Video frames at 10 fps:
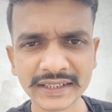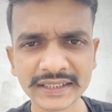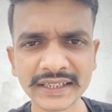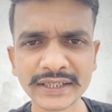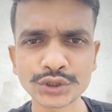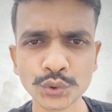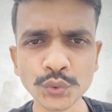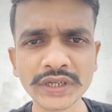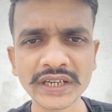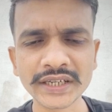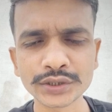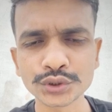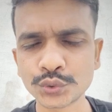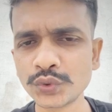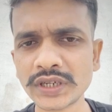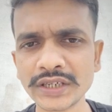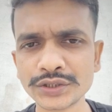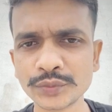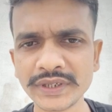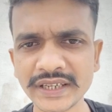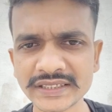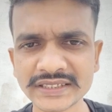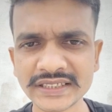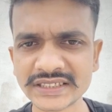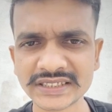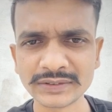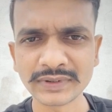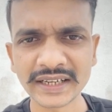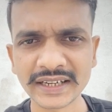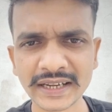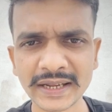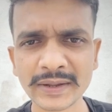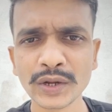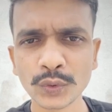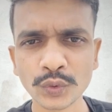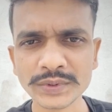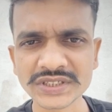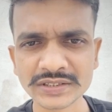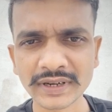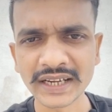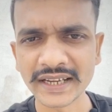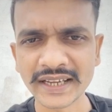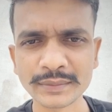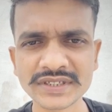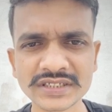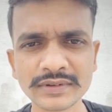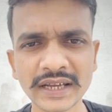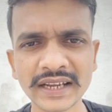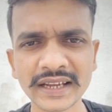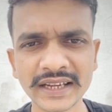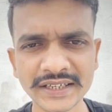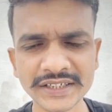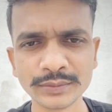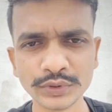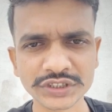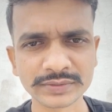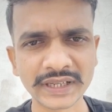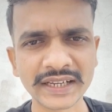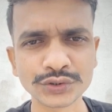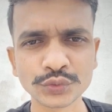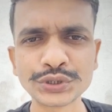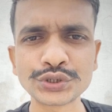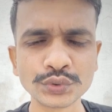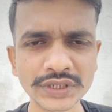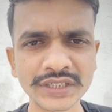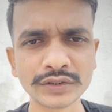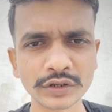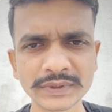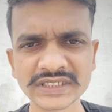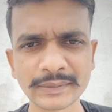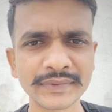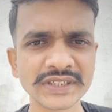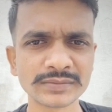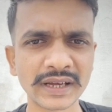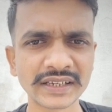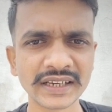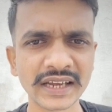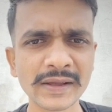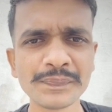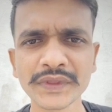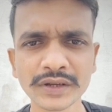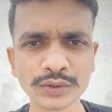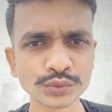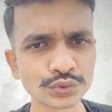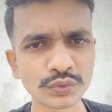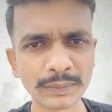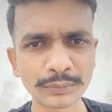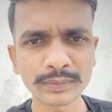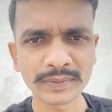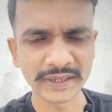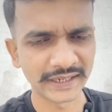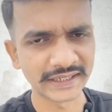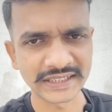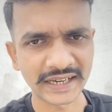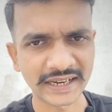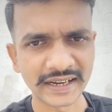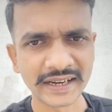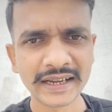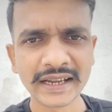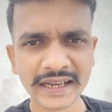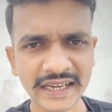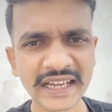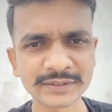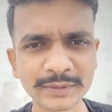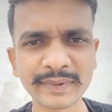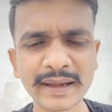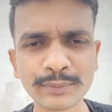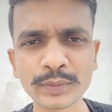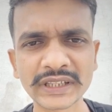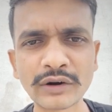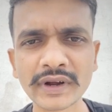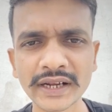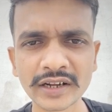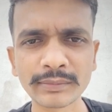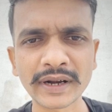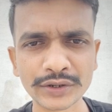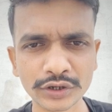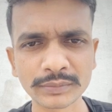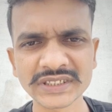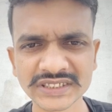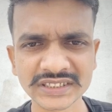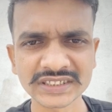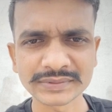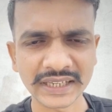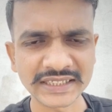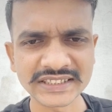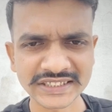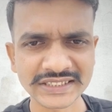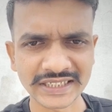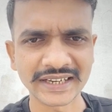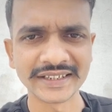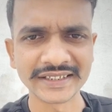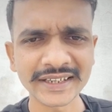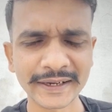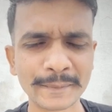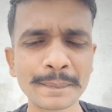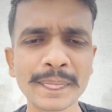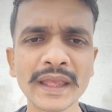करते हैं छूट के लिए तो छूट के लिए जो भी एस सी वाले हैं ओ वाले हैं एबीसी वाले हैं ई वाले हैं जो भी छूट के लिए डॉक्यूमेंट्स आपने इस्तेमाल किया है उसको आपको लेके जाना है लास्ट में मैं आपको बताऊंगा कि कब का डॉक्यूमेंट्स ये सब सारा चीज़ चाहिए ठीक है